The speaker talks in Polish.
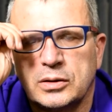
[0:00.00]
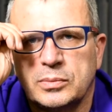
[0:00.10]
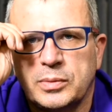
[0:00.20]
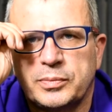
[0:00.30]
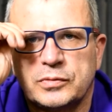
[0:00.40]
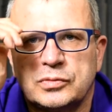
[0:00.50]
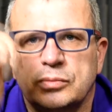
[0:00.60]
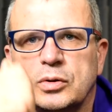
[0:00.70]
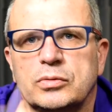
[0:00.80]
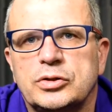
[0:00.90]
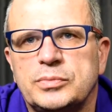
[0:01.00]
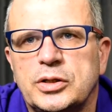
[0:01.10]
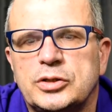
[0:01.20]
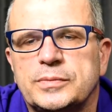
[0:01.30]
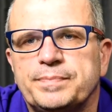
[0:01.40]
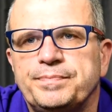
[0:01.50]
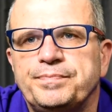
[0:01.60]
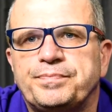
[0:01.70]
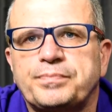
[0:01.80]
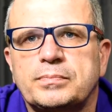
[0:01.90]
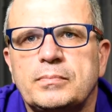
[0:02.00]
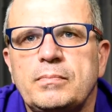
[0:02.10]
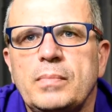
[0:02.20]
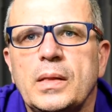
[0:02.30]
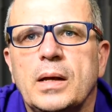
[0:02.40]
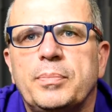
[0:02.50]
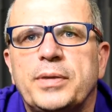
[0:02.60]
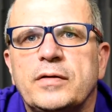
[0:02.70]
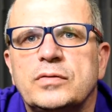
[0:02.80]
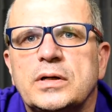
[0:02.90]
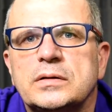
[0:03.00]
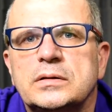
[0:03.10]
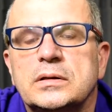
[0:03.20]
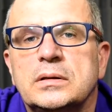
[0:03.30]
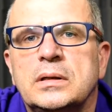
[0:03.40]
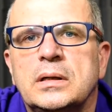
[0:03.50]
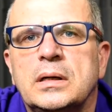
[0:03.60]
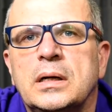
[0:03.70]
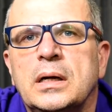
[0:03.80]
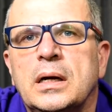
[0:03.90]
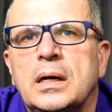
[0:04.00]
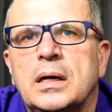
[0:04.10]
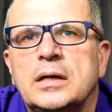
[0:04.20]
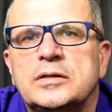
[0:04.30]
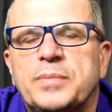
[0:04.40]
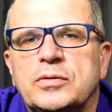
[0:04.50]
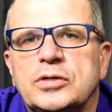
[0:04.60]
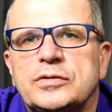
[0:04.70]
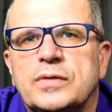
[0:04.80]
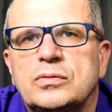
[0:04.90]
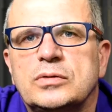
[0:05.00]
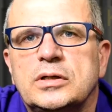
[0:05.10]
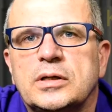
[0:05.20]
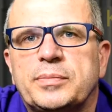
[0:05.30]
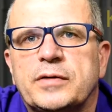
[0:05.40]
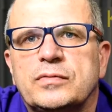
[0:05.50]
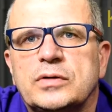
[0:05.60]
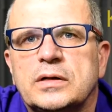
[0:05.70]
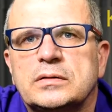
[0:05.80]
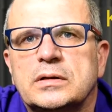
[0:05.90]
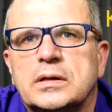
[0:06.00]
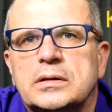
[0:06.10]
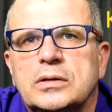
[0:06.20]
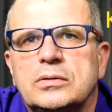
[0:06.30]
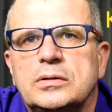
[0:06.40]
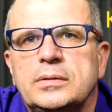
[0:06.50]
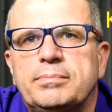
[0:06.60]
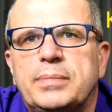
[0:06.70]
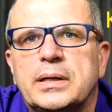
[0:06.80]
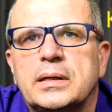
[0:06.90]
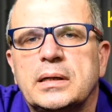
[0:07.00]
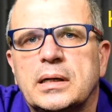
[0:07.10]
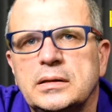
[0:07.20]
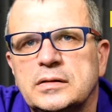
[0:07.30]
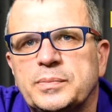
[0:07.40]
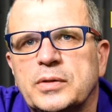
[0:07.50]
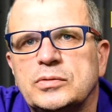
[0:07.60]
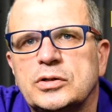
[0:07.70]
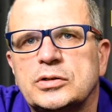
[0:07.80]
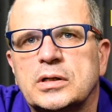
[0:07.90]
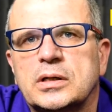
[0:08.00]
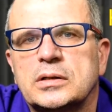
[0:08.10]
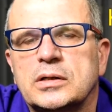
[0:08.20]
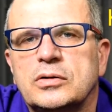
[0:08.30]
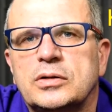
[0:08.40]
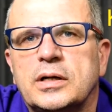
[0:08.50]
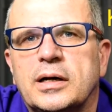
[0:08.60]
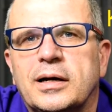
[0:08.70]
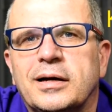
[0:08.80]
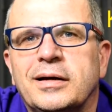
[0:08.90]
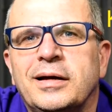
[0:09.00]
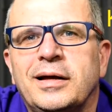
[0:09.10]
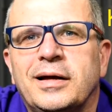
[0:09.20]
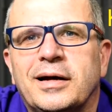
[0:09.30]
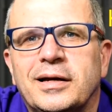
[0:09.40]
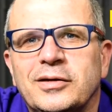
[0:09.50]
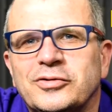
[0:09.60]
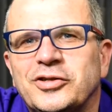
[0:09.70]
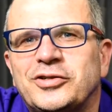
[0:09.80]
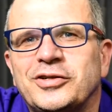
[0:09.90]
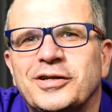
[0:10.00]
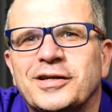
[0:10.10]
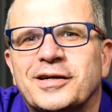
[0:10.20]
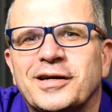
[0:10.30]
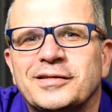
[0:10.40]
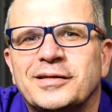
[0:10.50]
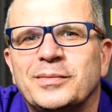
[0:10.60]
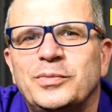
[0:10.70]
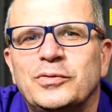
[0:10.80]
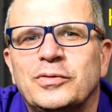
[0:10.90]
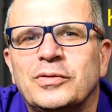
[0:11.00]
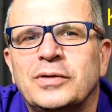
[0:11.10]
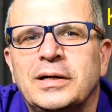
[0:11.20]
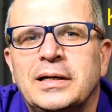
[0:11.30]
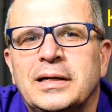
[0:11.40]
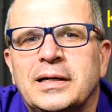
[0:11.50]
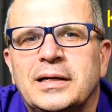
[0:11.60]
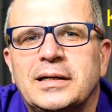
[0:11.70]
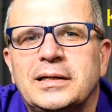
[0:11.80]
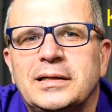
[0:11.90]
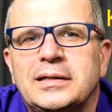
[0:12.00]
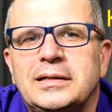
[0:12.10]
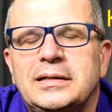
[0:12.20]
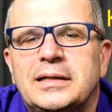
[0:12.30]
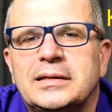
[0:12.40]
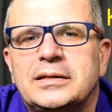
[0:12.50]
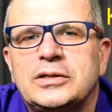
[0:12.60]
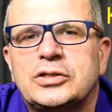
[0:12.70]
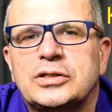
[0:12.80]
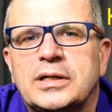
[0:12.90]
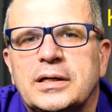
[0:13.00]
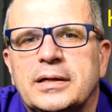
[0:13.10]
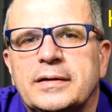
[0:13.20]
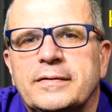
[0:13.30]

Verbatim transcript: to po prostu mogłeś mieć prawo jazdy spełniać warunki na prawo jazdy kategorii B, a nie spełniać na kategorię A, ale orzeczenie lekarskie było y, identyczne.